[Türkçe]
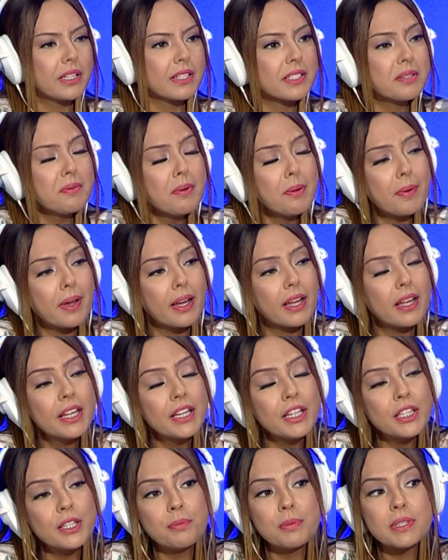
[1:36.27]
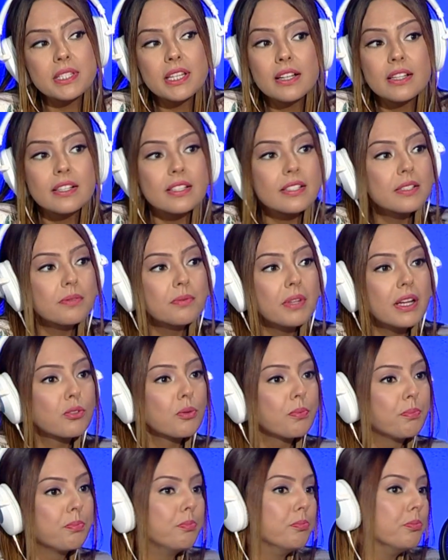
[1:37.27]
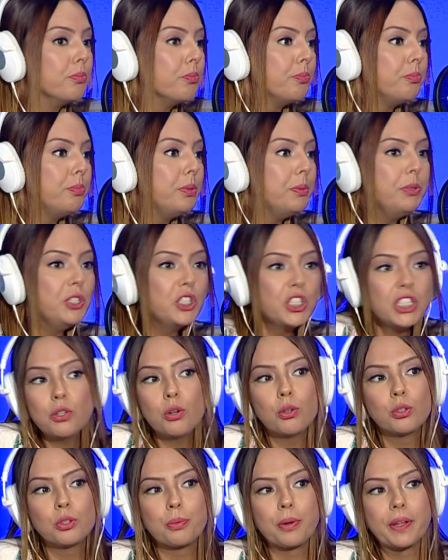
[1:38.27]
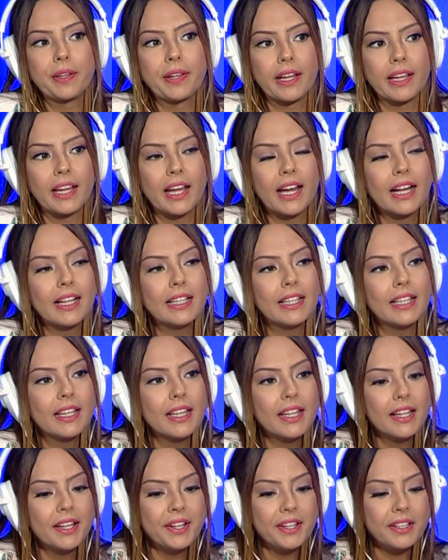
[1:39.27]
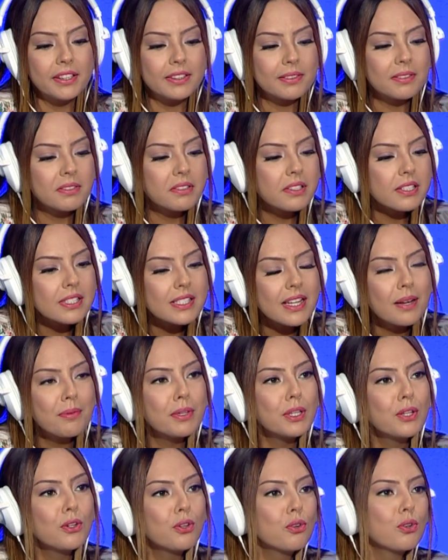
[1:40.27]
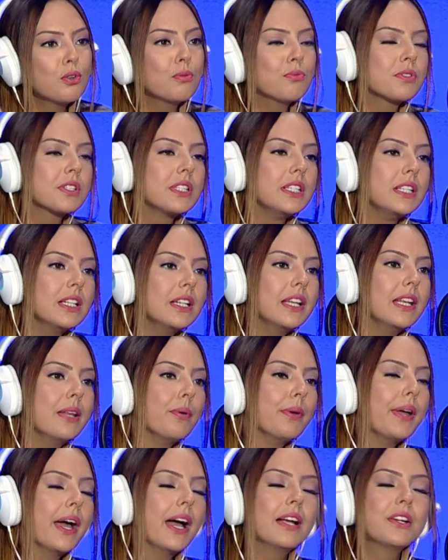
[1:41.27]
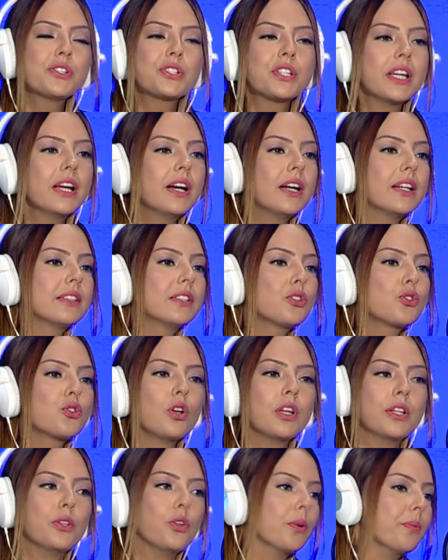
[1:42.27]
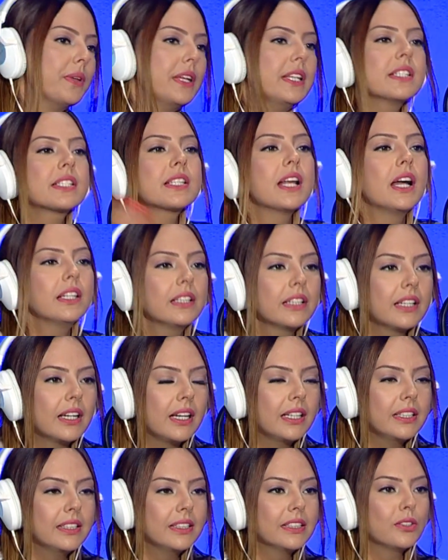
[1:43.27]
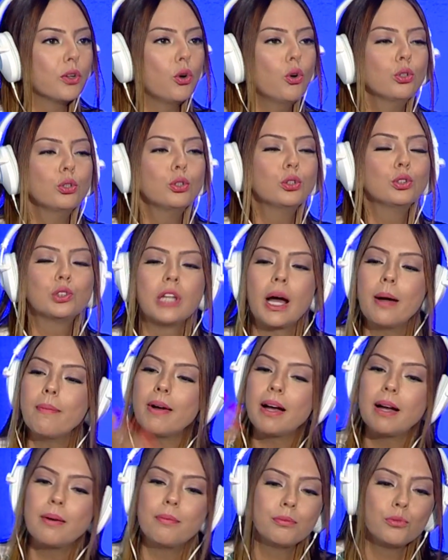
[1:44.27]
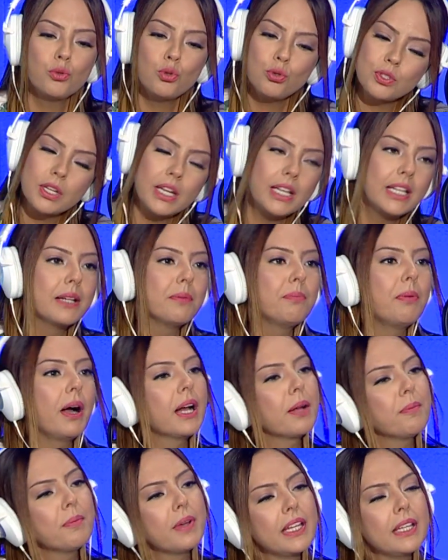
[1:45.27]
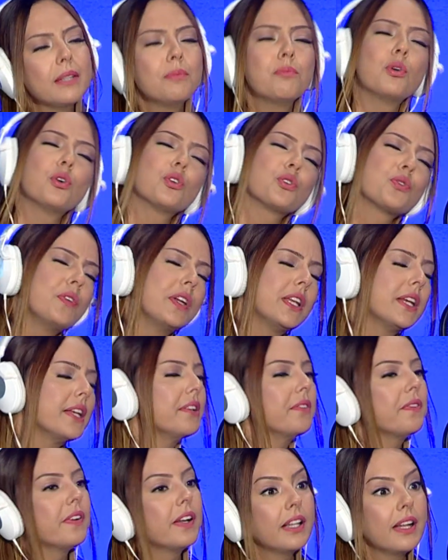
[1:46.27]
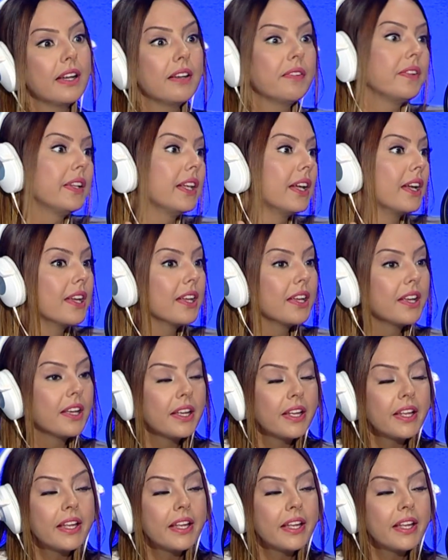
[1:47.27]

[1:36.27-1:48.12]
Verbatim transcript: bir kızım ama Mesela kızımdan sonra bir, bir şey oldu bana yani e, kızamıyorum, sinirleniyorum. Her şeye artık şöyle diyorum. İnsanlık halidir, olur, tamam, düzelir, bakmayın, boş verin falan filan.